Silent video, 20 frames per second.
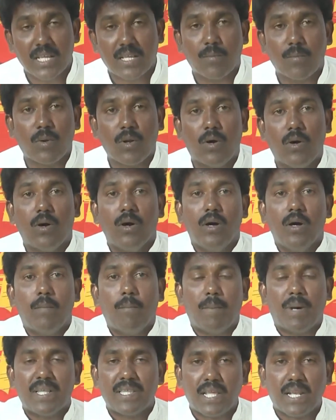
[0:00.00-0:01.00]
గతంలో
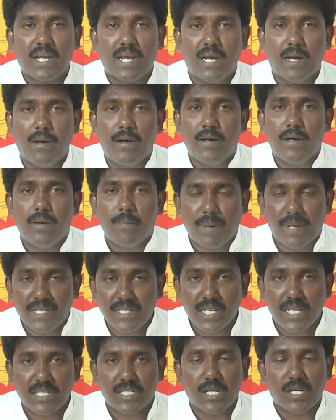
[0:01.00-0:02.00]
మంత్రిగా
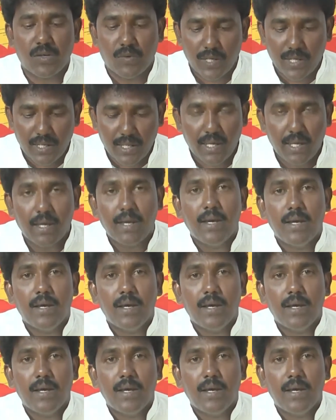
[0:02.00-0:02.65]
పనిచేసినటువంటి